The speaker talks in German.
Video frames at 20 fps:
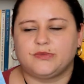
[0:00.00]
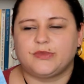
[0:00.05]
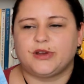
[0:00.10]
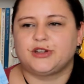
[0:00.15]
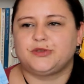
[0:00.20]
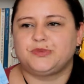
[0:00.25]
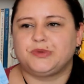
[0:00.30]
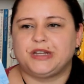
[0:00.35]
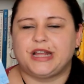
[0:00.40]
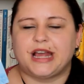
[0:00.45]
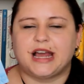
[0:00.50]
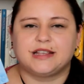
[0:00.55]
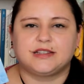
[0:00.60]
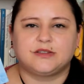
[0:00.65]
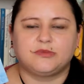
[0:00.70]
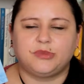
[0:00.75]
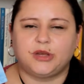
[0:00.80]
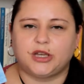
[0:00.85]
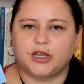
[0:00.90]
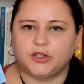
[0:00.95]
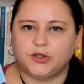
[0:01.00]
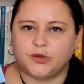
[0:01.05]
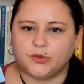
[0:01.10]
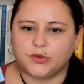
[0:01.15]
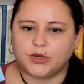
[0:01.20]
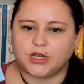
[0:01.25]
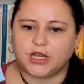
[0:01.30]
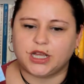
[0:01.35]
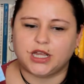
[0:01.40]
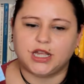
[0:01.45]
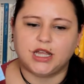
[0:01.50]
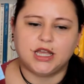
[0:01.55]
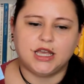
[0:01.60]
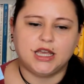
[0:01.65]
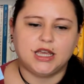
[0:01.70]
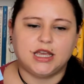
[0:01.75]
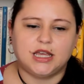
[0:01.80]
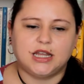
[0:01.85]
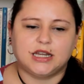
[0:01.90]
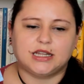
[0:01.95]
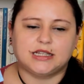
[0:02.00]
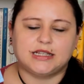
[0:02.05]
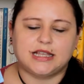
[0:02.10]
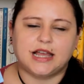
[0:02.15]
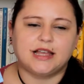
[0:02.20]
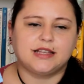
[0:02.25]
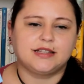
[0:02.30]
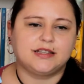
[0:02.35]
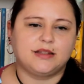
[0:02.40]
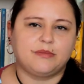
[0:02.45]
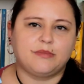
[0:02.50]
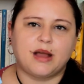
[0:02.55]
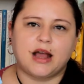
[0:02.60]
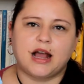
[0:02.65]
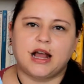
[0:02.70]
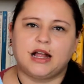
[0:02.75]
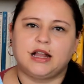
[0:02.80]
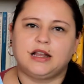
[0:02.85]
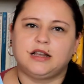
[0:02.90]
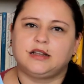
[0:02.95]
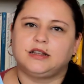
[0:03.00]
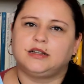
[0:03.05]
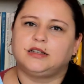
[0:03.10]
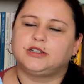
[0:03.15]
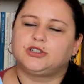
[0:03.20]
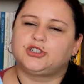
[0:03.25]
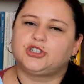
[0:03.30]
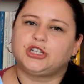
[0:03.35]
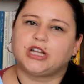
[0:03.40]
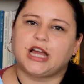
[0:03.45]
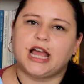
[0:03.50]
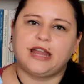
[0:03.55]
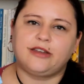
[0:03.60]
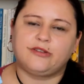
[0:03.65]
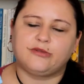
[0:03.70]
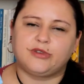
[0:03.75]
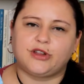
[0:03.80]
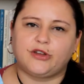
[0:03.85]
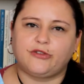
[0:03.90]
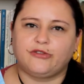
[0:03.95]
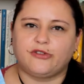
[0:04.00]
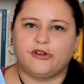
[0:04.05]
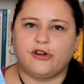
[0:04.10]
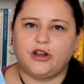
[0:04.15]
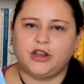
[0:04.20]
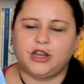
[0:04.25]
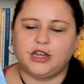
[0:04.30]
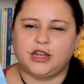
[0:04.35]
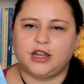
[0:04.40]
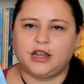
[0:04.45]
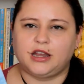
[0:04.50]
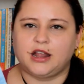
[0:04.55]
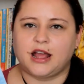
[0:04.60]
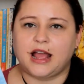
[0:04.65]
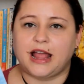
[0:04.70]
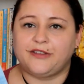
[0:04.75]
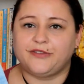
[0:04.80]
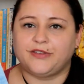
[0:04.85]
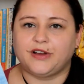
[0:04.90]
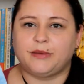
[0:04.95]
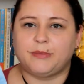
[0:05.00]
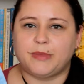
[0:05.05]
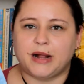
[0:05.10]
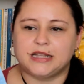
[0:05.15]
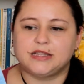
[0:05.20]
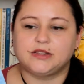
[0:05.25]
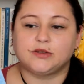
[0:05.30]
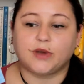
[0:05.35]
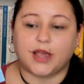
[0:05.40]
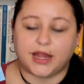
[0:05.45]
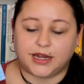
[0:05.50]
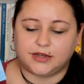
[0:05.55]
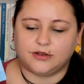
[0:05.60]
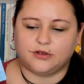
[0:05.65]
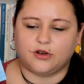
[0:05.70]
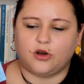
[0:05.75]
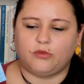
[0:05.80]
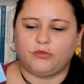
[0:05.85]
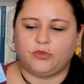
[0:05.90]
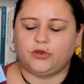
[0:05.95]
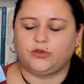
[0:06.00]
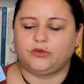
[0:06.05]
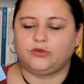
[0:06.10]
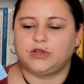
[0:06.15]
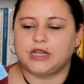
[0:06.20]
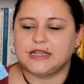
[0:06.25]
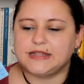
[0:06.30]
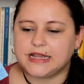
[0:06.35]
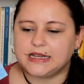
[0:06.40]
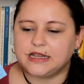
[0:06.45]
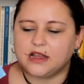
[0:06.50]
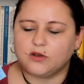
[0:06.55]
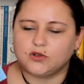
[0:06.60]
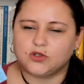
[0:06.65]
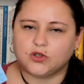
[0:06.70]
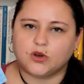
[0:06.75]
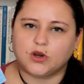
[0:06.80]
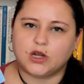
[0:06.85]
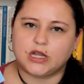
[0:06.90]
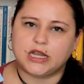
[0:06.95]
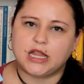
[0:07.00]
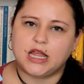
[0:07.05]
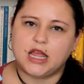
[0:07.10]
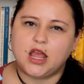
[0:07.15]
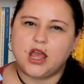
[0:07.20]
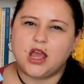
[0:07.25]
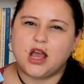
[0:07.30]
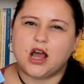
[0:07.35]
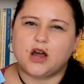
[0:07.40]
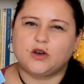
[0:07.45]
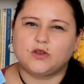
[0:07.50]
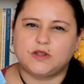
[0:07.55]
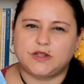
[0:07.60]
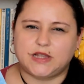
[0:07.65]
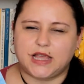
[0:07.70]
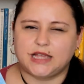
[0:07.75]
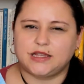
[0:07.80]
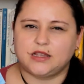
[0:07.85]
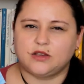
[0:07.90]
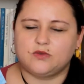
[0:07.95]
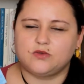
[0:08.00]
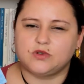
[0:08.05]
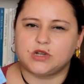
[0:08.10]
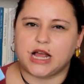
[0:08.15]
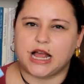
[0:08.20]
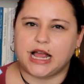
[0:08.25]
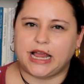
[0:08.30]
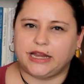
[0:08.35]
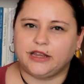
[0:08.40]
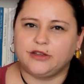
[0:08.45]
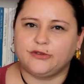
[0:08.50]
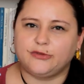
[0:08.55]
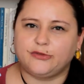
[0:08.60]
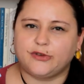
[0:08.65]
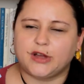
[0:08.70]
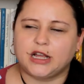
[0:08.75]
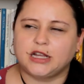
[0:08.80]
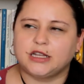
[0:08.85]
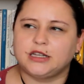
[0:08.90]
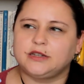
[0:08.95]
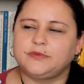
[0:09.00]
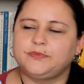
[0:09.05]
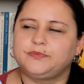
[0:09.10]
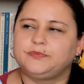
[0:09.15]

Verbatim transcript: Beispiel der ersten Periode, das erste Mal äh, Streit unter Freundinnen einfach mal zurechtkommen. Und das hat der Autorin auch sehr, sehr gut eingefangen